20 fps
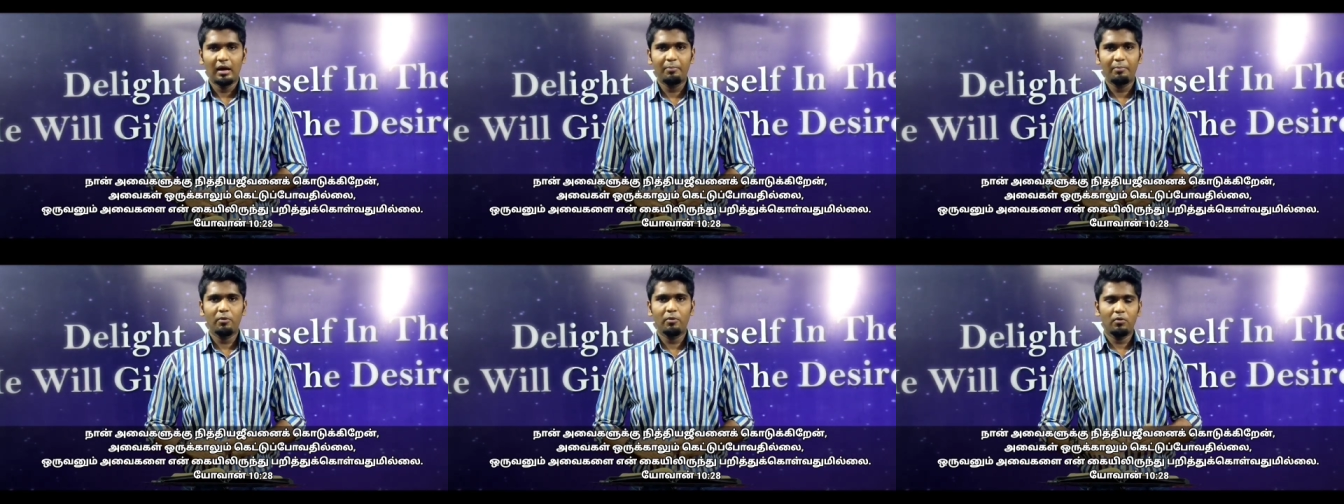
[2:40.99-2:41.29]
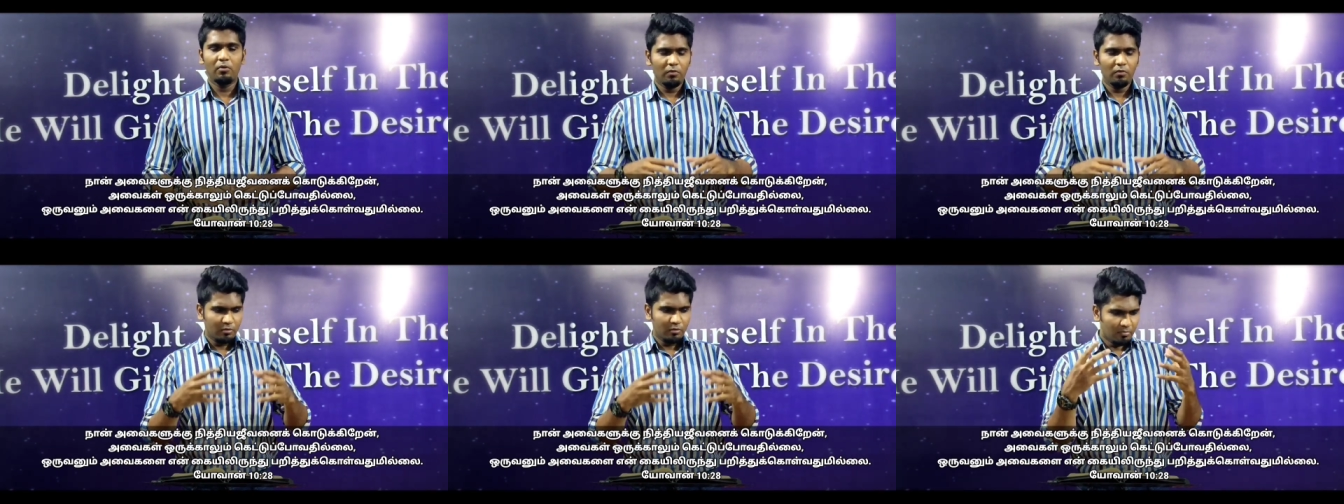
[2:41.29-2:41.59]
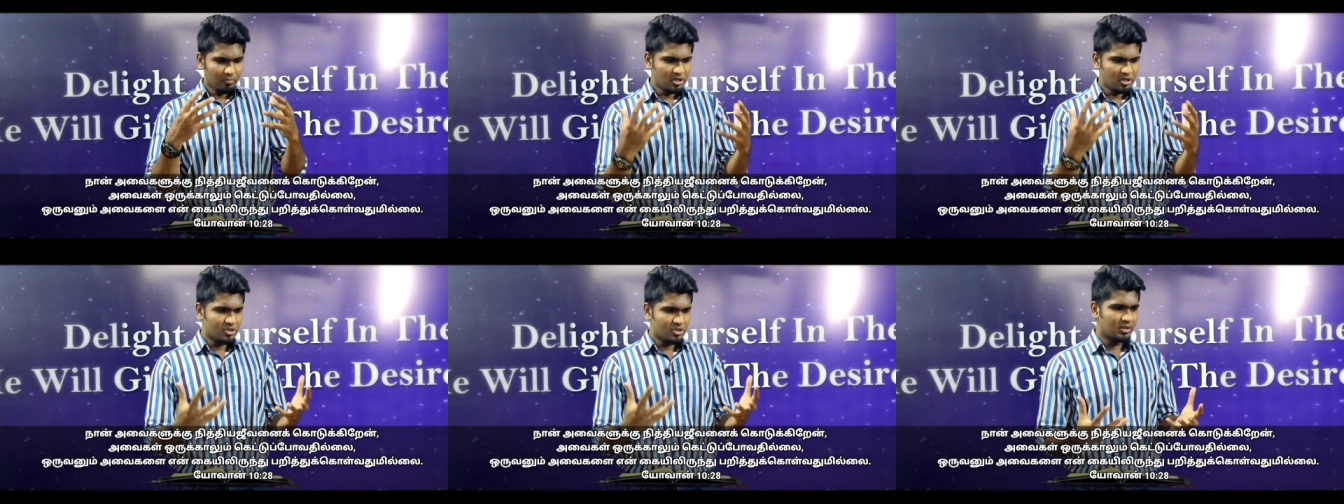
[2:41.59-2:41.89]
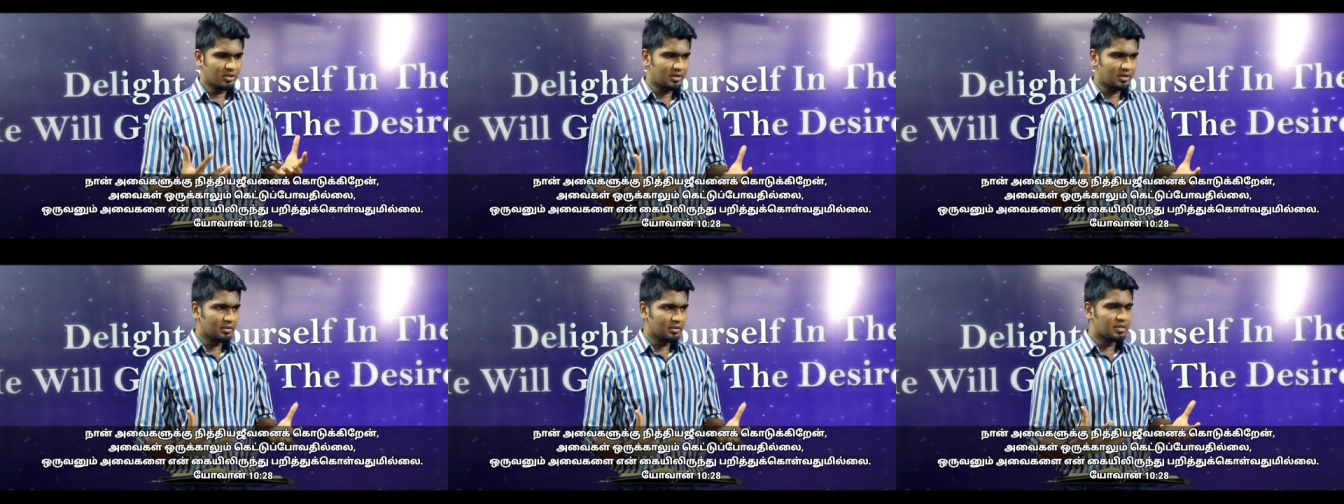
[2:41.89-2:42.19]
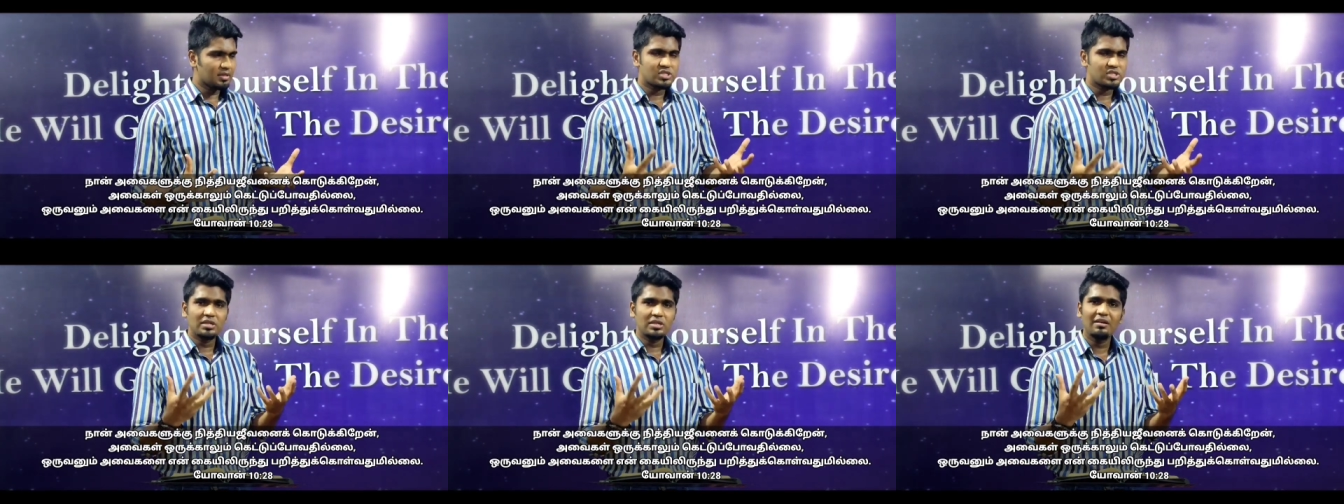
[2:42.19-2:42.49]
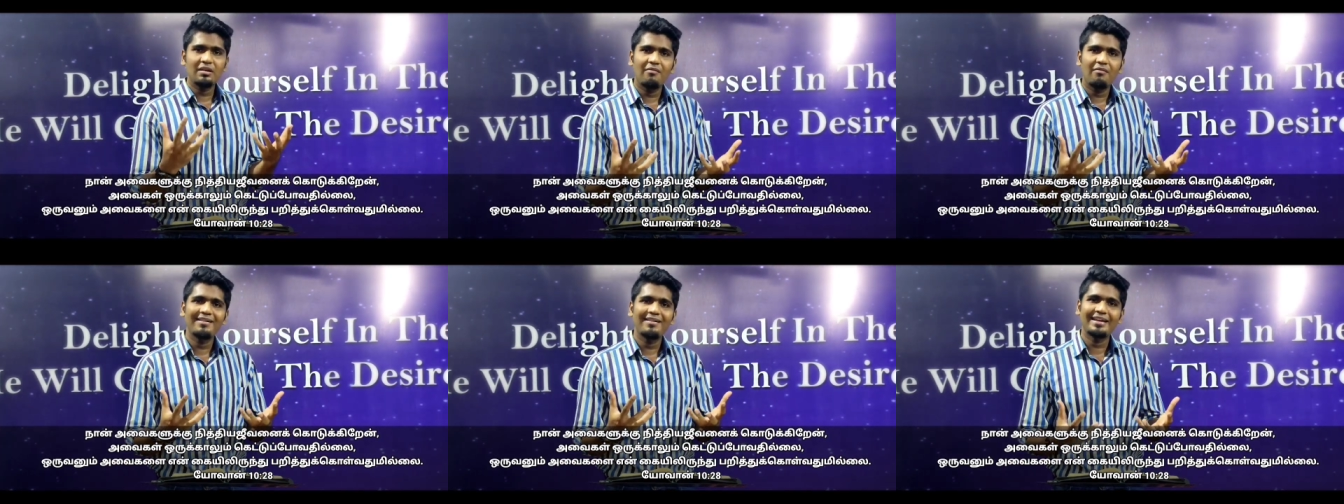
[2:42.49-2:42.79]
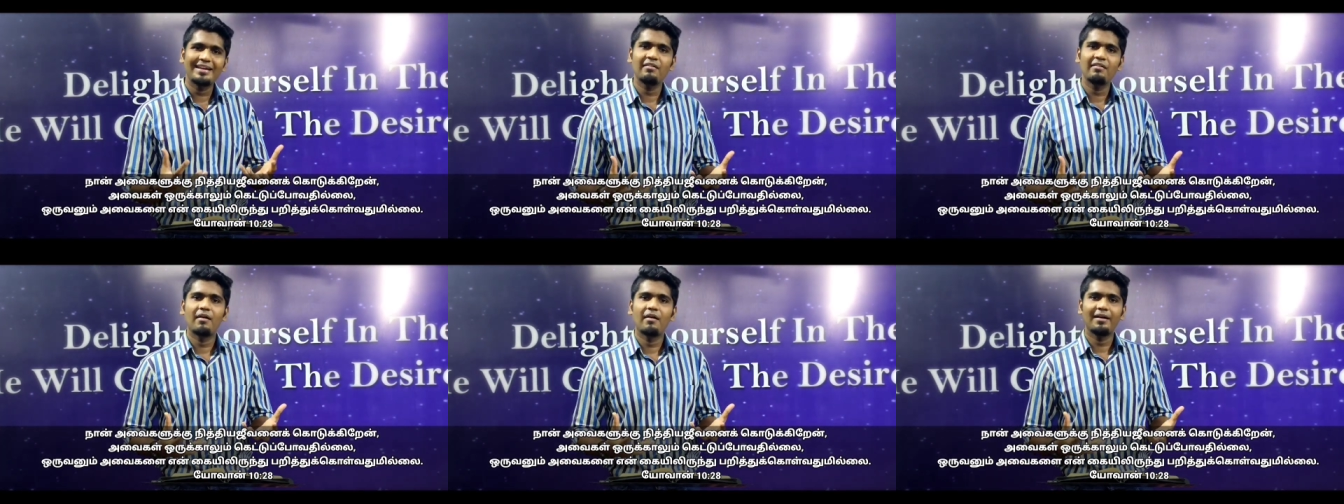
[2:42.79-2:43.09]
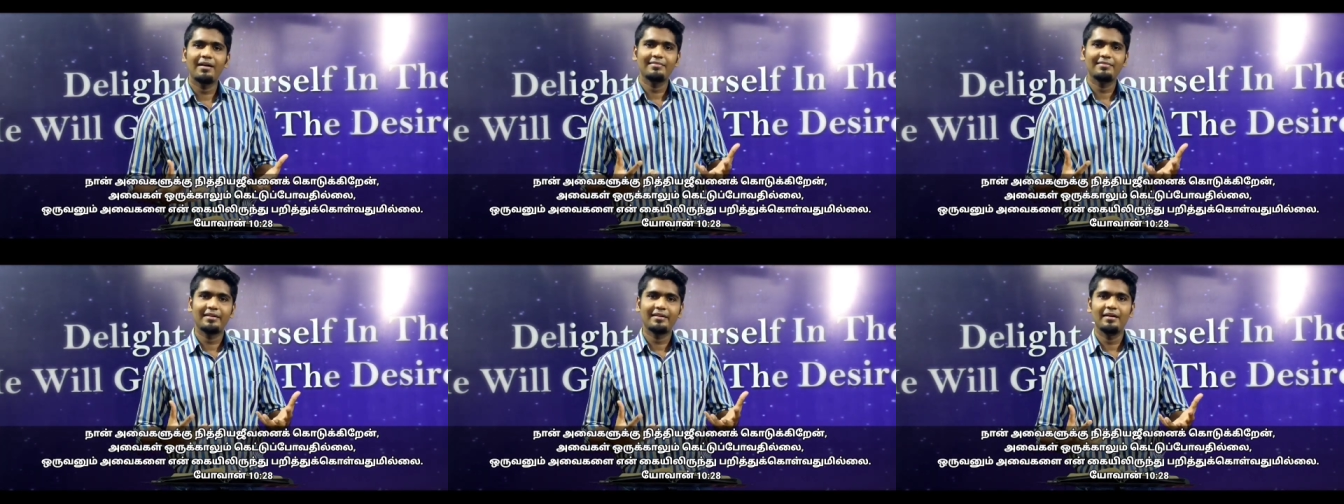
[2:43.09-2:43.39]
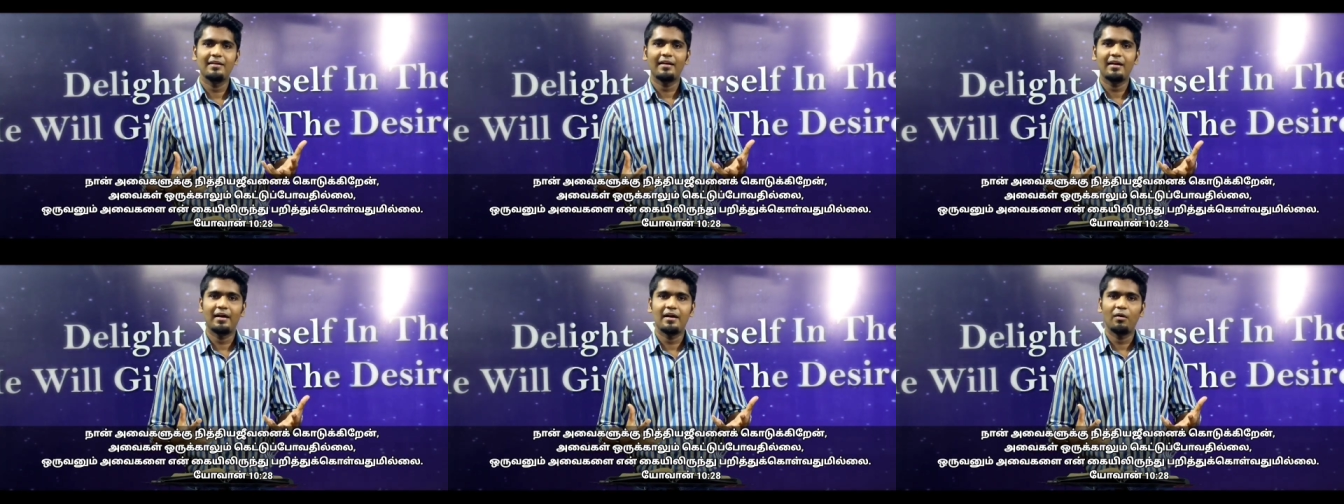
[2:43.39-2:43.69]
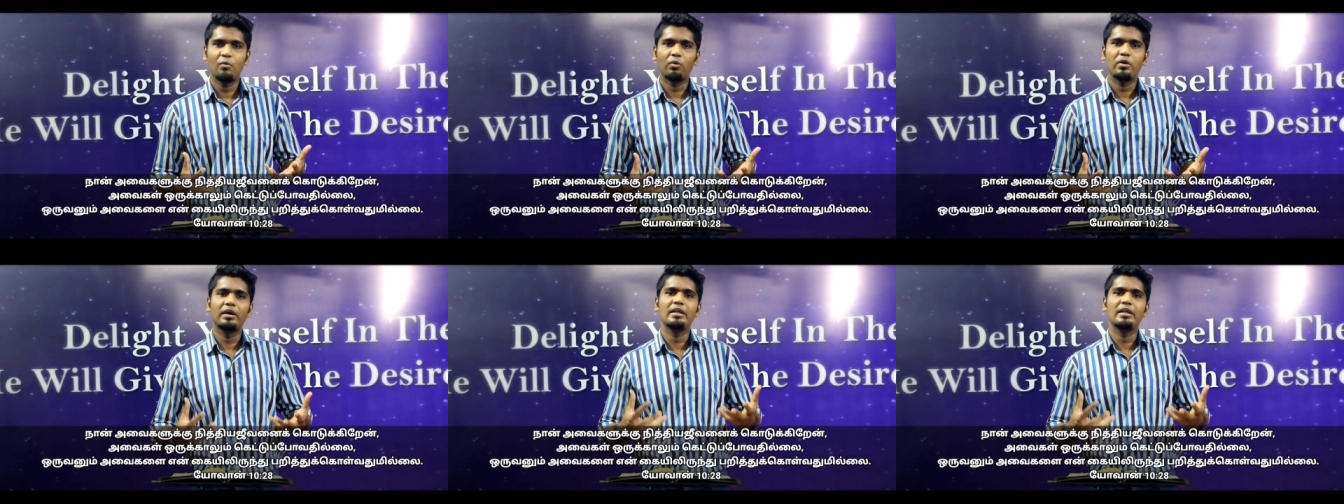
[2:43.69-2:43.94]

அப்போது ஒரு மனுஷனுக்கு இந்த சின்ன வாழ்க்கையை வாழ தெரியலனா